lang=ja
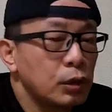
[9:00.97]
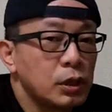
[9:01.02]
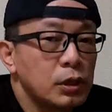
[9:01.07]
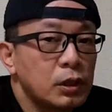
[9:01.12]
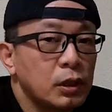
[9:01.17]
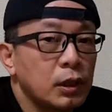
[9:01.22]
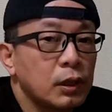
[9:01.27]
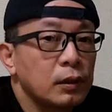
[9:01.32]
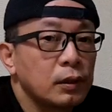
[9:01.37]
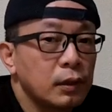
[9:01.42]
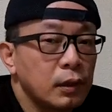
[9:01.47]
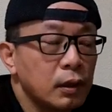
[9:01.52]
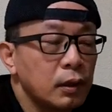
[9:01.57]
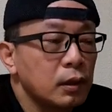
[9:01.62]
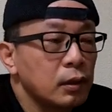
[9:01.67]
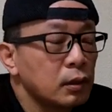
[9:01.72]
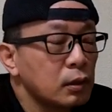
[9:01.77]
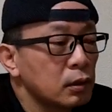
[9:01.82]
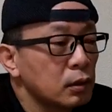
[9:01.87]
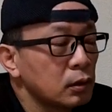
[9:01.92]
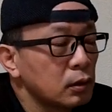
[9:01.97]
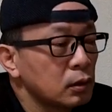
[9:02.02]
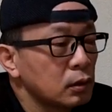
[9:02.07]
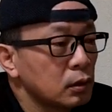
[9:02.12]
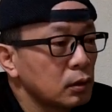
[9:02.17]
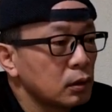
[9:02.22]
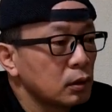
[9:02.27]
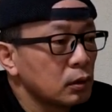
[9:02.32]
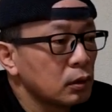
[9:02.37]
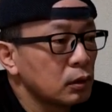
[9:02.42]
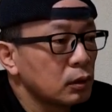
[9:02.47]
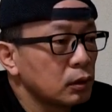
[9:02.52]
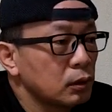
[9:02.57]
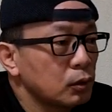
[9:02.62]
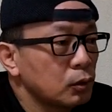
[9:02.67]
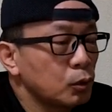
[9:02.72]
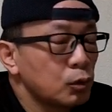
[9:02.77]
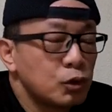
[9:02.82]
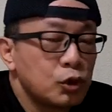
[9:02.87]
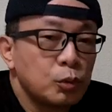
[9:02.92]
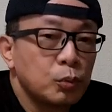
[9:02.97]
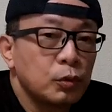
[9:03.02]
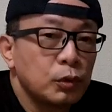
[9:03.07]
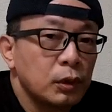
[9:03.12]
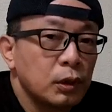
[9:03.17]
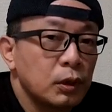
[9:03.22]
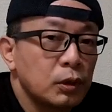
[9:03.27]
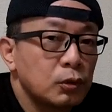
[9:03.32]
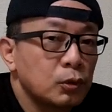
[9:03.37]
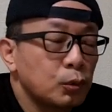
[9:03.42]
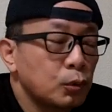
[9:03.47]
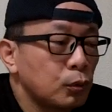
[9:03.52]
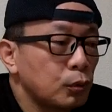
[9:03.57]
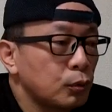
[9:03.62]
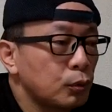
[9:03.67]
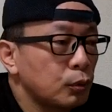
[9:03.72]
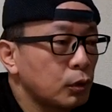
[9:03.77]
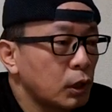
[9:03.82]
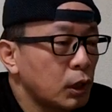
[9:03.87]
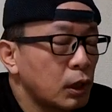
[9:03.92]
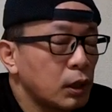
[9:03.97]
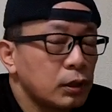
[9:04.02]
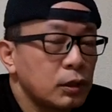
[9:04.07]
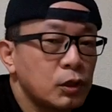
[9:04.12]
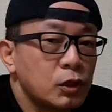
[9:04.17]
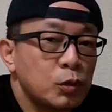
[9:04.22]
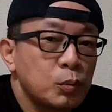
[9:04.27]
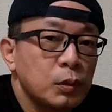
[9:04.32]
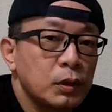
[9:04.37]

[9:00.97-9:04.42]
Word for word: 齢者なんでどっちもねそうかかってし